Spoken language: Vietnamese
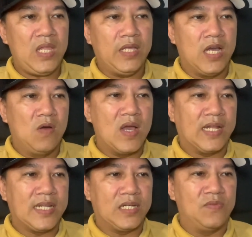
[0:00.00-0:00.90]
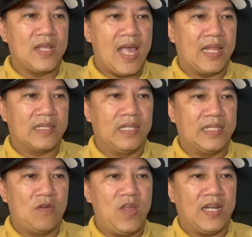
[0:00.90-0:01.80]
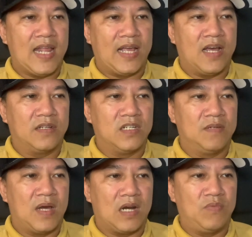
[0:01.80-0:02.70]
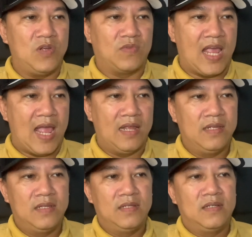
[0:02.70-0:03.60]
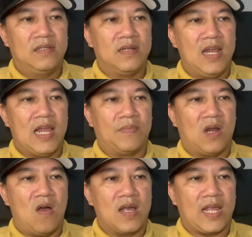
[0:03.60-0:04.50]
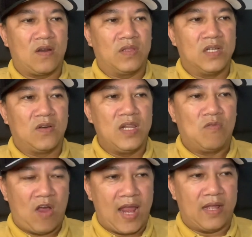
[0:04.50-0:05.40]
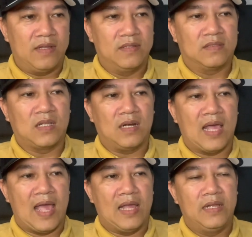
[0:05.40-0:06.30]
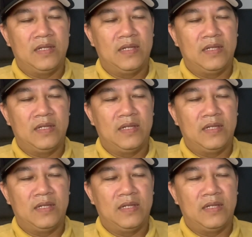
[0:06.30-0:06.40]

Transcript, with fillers: cơ quan cảnh sát điều tra tỉnh Thái Nguyên đang khẩn trương mở rộng điều tra để làm rõ các đối tượng có liên quan tức là